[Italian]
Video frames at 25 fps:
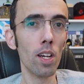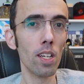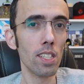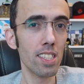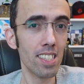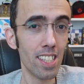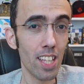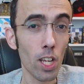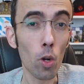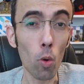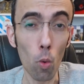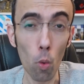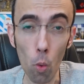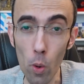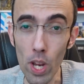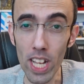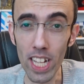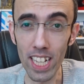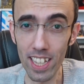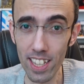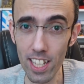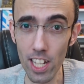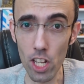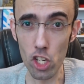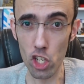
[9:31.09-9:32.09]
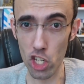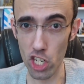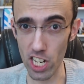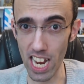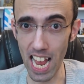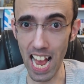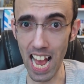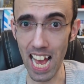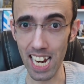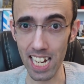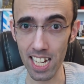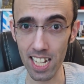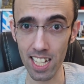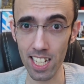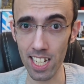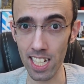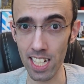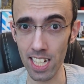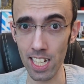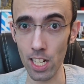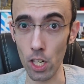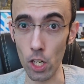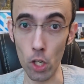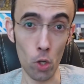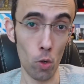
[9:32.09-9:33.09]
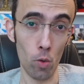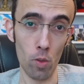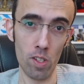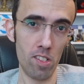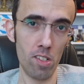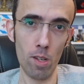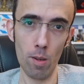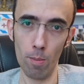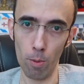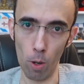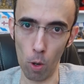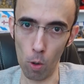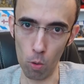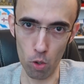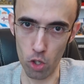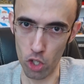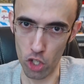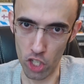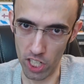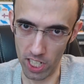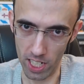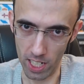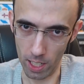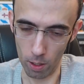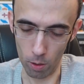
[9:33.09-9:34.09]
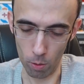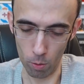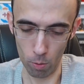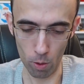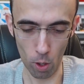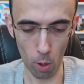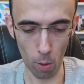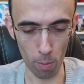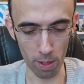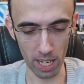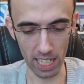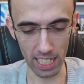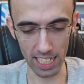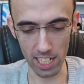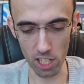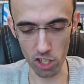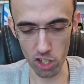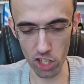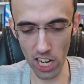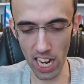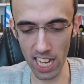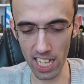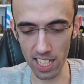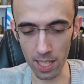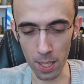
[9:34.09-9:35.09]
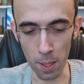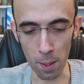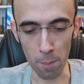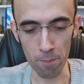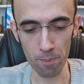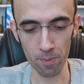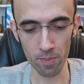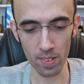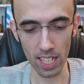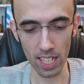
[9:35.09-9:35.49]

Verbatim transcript: di 15 anni non si può uscire con un'opera del genere